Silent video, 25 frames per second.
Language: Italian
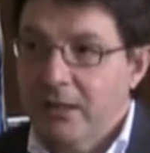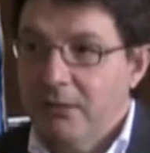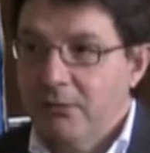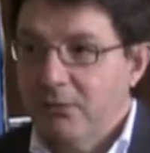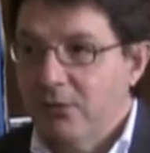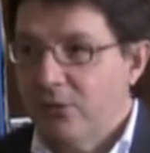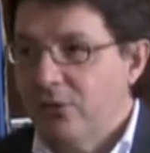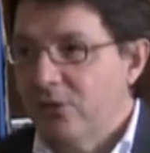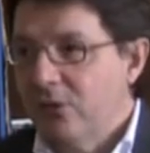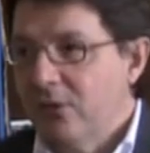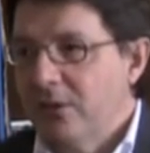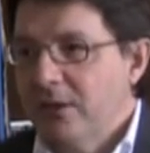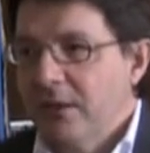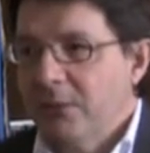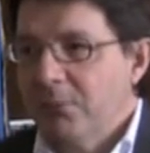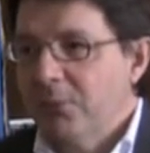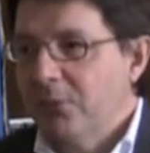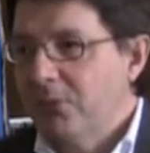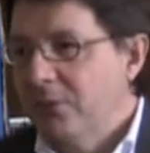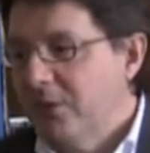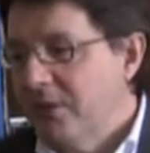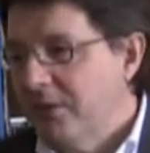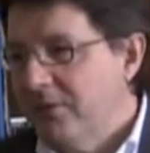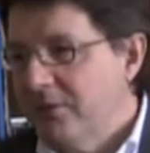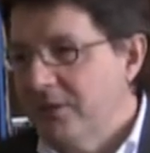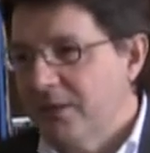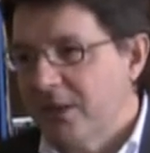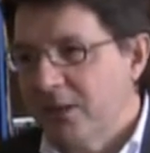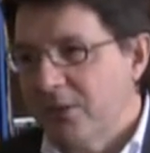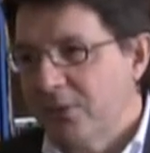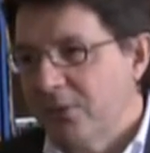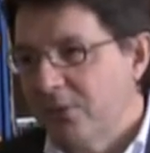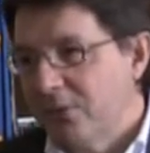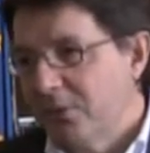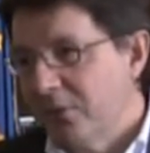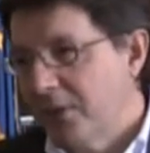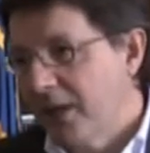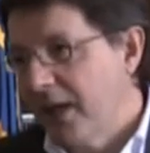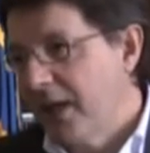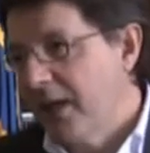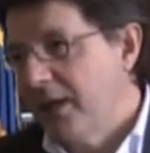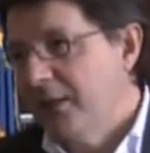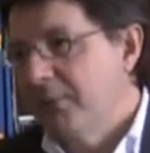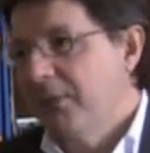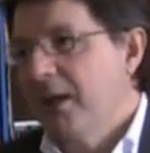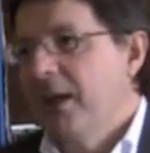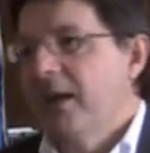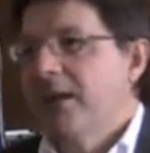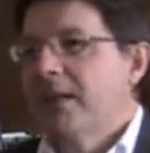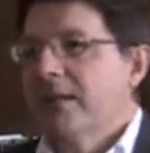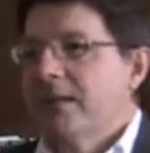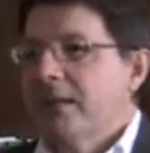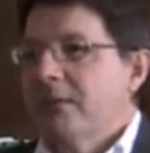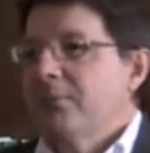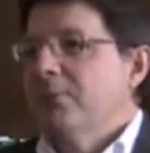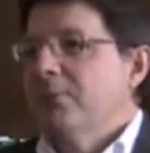non solo dal punto di vista culturale, ma anche dal